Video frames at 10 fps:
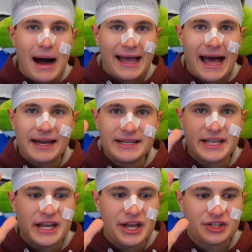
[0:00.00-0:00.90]
Magari
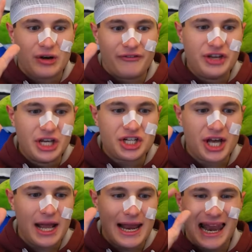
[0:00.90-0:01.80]
se riesco a
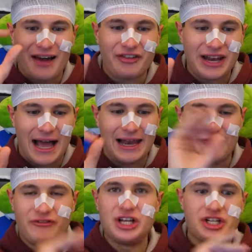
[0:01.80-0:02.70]
vincere la
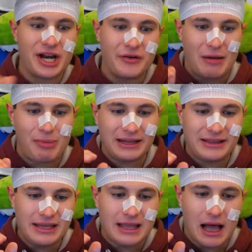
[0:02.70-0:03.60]
finale Vincere una
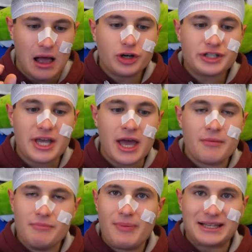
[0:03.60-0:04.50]
partita
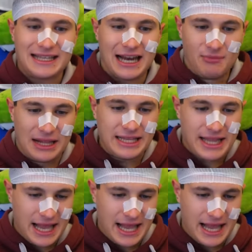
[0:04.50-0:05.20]
Forse mi passerà il mal di